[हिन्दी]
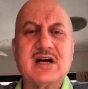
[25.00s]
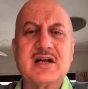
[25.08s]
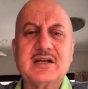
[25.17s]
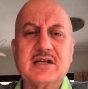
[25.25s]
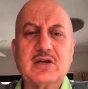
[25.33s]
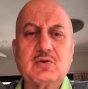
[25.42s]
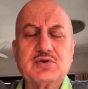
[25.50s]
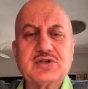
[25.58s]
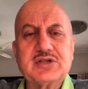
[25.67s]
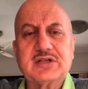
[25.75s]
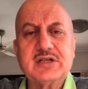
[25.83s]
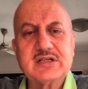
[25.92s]
दिखाने की
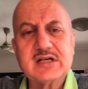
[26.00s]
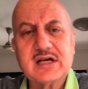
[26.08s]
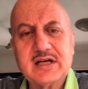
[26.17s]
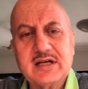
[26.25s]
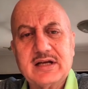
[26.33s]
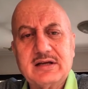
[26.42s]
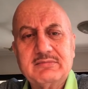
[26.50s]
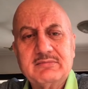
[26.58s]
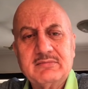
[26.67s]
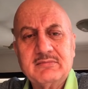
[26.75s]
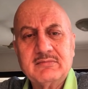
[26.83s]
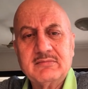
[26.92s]
कोशिश की जा रही है
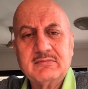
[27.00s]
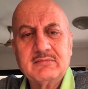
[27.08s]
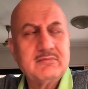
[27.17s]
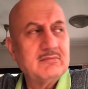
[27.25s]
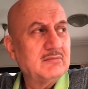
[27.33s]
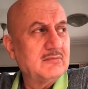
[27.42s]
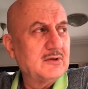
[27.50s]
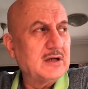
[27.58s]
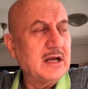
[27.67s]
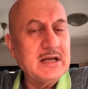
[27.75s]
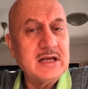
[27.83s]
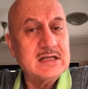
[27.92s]

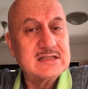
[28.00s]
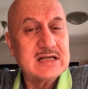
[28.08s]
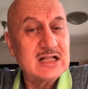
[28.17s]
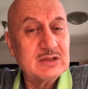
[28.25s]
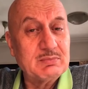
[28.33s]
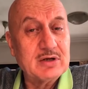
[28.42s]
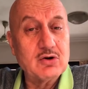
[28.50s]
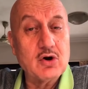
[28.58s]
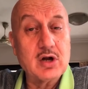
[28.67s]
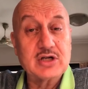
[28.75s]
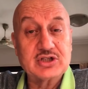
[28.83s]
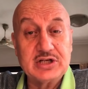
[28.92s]
कहीं हिंसात्मक
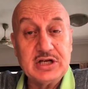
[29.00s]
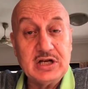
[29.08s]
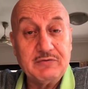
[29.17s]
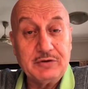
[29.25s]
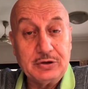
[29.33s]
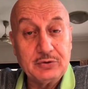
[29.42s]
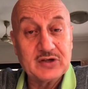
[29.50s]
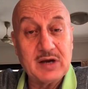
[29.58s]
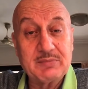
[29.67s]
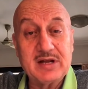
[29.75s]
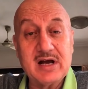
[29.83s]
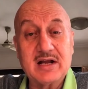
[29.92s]
और अश्लील वीडियो
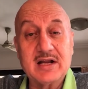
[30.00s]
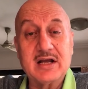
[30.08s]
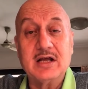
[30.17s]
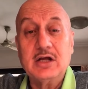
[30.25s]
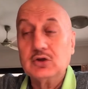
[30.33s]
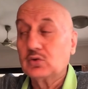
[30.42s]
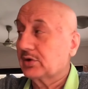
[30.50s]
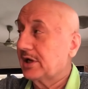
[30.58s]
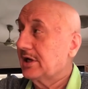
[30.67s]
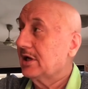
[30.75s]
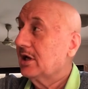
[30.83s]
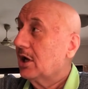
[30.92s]
सामने आ रहे हैं तो
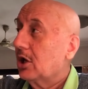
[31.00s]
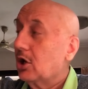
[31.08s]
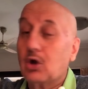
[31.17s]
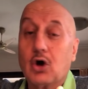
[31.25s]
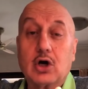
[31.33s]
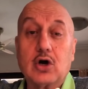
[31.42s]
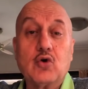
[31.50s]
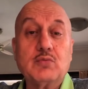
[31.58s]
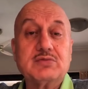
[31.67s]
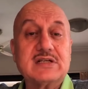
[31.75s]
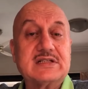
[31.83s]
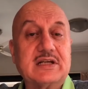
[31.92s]
कहीं लॉकर
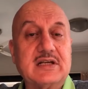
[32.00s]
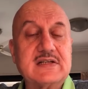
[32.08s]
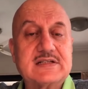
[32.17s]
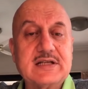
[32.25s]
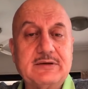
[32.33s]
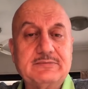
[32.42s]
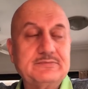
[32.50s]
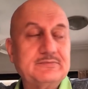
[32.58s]
रूम जैसे किस्से